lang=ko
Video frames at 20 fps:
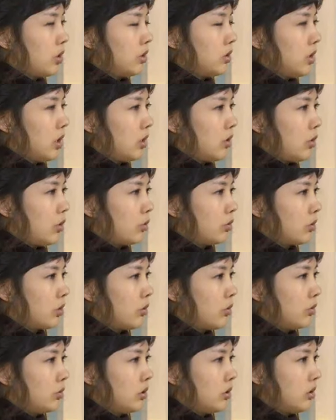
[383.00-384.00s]
도대체 애를
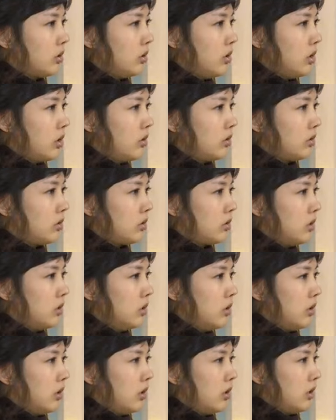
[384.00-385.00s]
어떻게 꼬셨길래
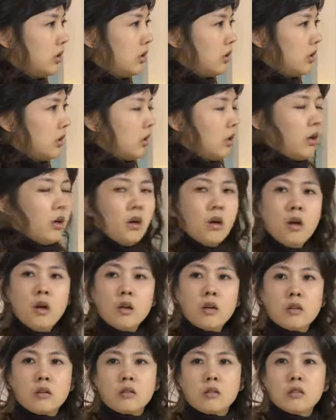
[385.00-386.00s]
이러지?
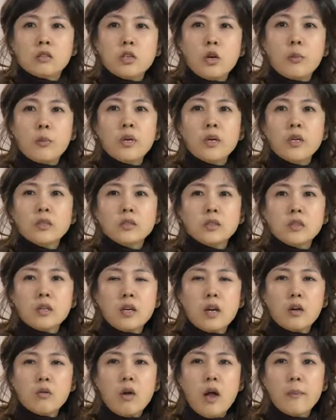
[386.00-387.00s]
그
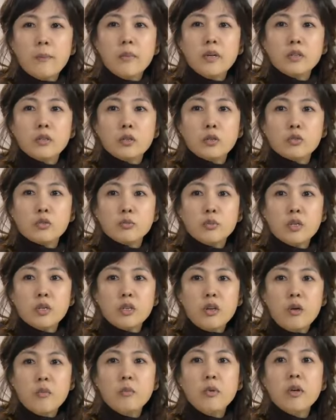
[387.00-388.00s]
적반하장내 가구 안
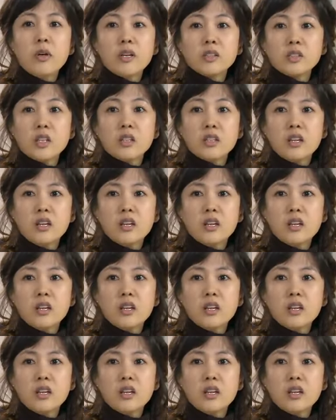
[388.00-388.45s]
만들어주면 현명이가